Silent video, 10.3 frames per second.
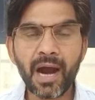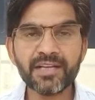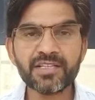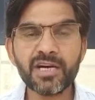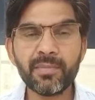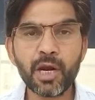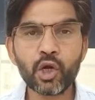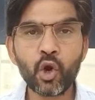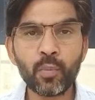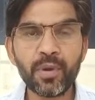आज का हमारा
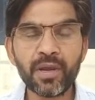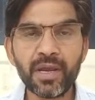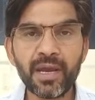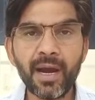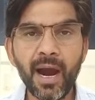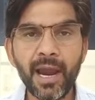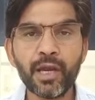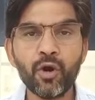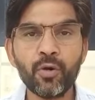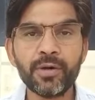टॉपिक है
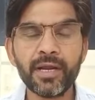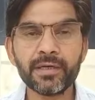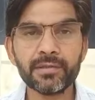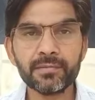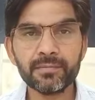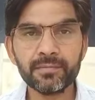आई कांटेक्ट